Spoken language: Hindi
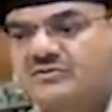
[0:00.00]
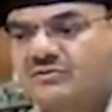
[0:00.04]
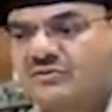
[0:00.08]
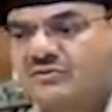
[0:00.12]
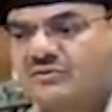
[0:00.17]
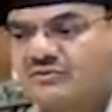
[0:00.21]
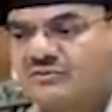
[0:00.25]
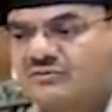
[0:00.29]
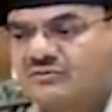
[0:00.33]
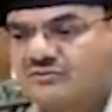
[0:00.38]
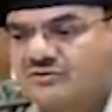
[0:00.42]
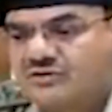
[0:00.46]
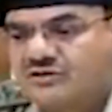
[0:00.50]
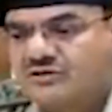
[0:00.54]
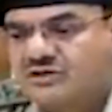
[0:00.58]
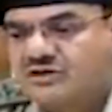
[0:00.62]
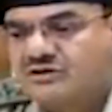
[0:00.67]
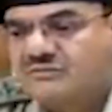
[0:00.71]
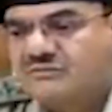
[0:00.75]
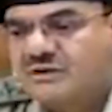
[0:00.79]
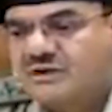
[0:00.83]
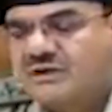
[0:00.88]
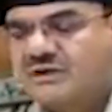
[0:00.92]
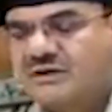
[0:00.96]
तो
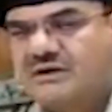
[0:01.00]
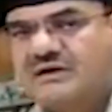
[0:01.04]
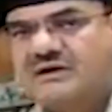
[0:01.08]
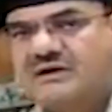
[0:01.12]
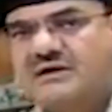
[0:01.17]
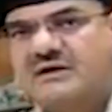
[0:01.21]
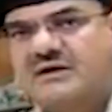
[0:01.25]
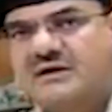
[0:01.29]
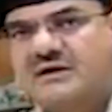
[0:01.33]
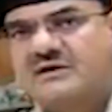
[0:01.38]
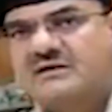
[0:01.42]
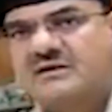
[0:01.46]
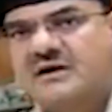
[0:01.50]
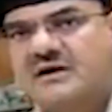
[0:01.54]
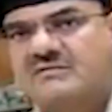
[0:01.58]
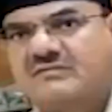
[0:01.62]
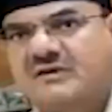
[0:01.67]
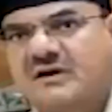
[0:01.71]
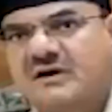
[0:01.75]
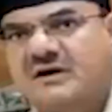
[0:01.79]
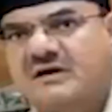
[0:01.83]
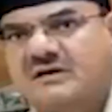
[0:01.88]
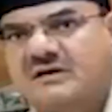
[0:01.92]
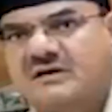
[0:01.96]
इतने में एक लड़का था
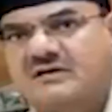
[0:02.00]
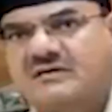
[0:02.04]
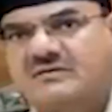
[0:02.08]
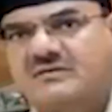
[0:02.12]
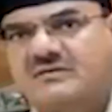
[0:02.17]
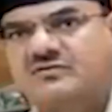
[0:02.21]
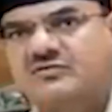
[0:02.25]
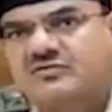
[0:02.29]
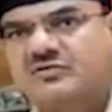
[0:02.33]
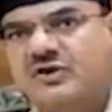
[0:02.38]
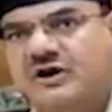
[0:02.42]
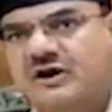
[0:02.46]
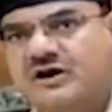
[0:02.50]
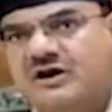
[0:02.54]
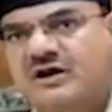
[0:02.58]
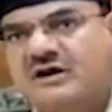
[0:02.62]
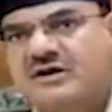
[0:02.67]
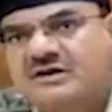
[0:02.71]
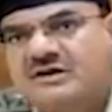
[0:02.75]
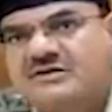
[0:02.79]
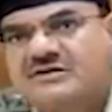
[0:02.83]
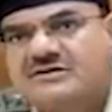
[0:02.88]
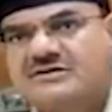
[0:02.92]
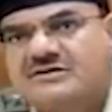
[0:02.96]
वहाँ वो
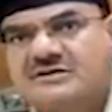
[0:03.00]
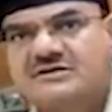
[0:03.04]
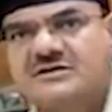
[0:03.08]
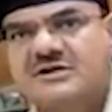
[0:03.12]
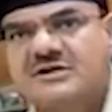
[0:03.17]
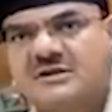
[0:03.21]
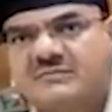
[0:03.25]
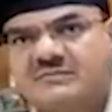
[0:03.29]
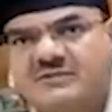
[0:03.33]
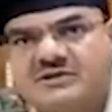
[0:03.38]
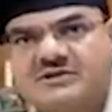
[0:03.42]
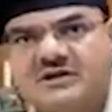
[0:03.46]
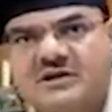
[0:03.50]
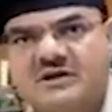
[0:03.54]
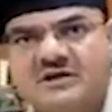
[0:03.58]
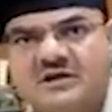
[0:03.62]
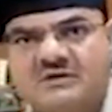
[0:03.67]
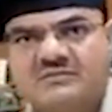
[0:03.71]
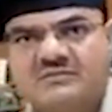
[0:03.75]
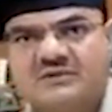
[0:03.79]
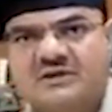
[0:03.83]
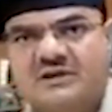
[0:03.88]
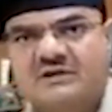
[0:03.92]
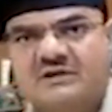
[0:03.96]
आया सीताराम जिसका
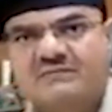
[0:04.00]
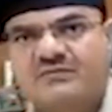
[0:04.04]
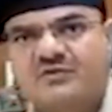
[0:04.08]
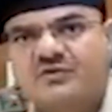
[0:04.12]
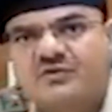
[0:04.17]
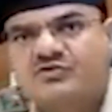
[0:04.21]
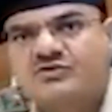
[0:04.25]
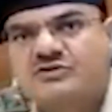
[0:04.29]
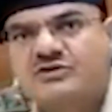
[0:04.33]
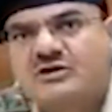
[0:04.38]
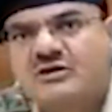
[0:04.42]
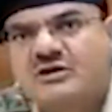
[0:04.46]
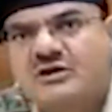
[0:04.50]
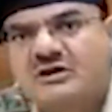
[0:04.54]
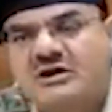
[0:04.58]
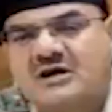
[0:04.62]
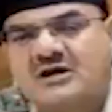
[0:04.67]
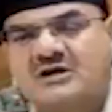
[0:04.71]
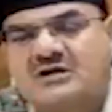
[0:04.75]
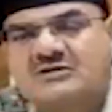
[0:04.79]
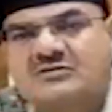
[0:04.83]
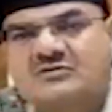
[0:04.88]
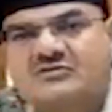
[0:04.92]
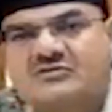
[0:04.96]
नाम था उसने
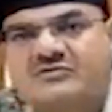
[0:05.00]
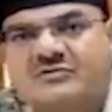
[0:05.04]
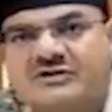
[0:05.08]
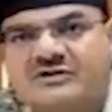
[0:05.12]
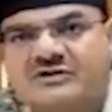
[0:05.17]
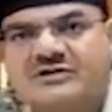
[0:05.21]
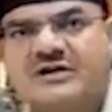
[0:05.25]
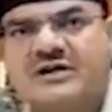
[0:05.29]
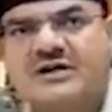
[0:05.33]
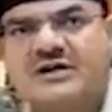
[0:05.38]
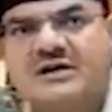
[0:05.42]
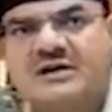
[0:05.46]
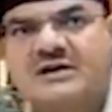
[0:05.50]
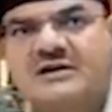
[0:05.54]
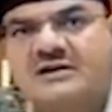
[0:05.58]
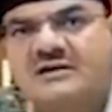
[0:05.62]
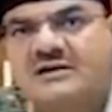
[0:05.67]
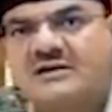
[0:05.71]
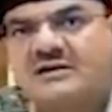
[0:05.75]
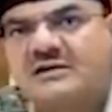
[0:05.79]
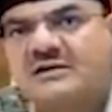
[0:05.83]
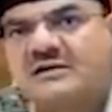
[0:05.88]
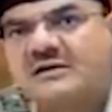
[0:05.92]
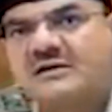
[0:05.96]
कहा कि तू फंस गया है
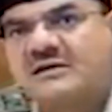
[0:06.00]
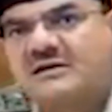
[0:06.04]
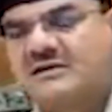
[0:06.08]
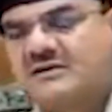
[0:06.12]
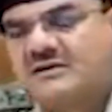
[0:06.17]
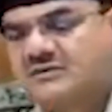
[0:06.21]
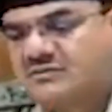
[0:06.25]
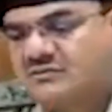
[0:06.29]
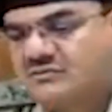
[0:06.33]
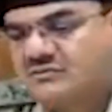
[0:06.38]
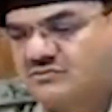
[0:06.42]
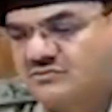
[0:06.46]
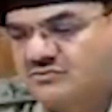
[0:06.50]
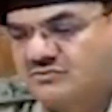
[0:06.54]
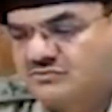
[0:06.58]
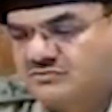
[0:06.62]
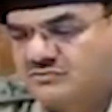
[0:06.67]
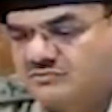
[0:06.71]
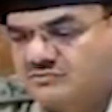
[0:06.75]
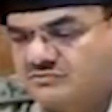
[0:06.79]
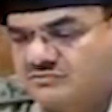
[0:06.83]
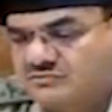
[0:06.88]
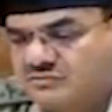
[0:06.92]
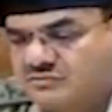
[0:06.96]
तो
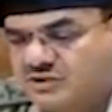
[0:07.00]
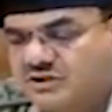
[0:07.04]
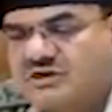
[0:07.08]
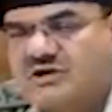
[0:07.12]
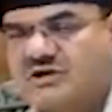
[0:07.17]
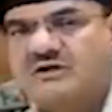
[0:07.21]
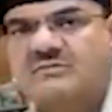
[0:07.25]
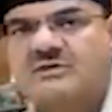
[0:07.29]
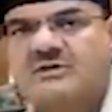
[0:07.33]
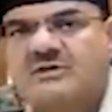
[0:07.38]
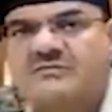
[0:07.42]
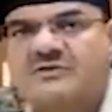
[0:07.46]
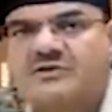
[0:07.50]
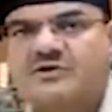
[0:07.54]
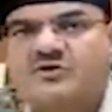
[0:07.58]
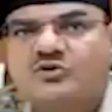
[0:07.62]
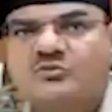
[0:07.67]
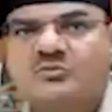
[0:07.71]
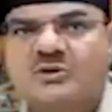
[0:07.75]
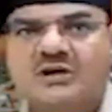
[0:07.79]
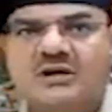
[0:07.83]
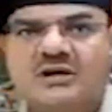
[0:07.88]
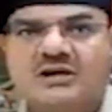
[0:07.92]
तेरी हमने वीडियो